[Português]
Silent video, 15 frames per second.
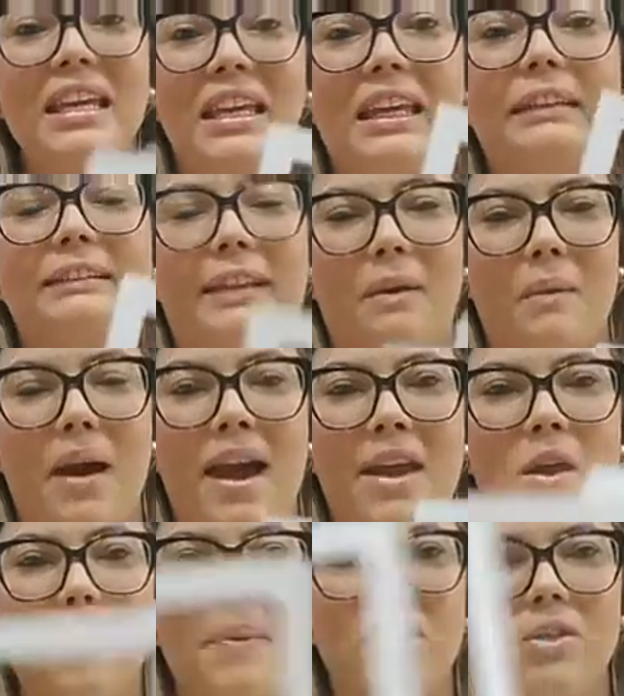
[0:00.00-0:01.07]
Então, aí
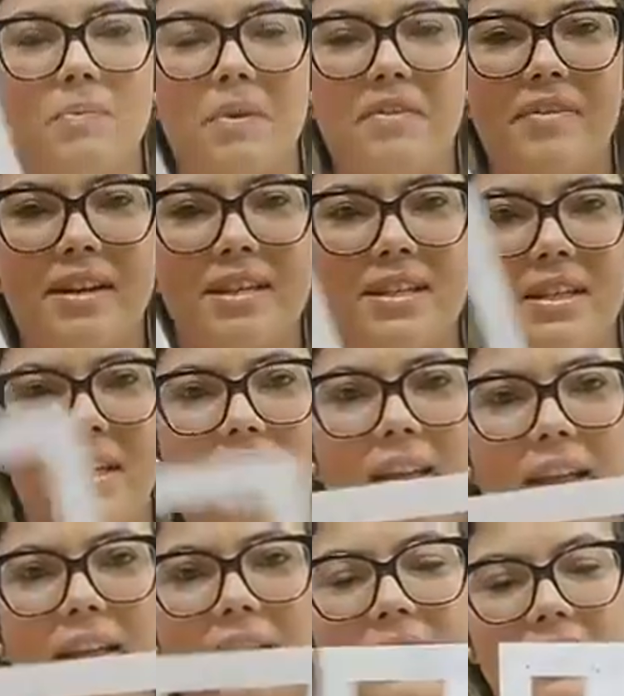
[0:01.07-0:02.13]
eu pedi para fazer,
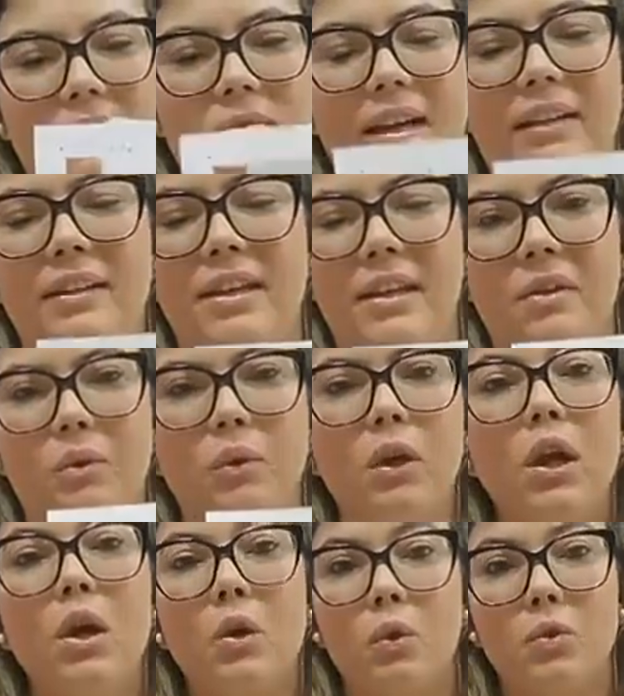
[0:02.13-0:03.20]
né, nesse quadrinho,
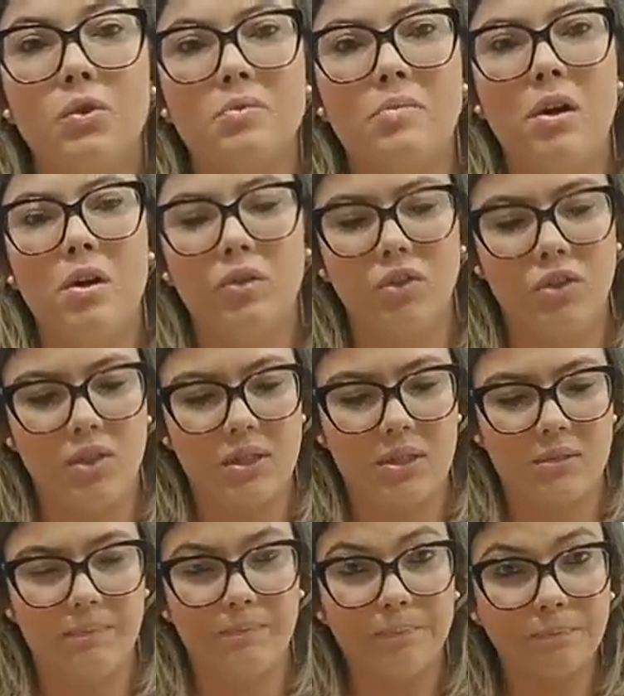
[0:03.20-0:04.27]
os moldes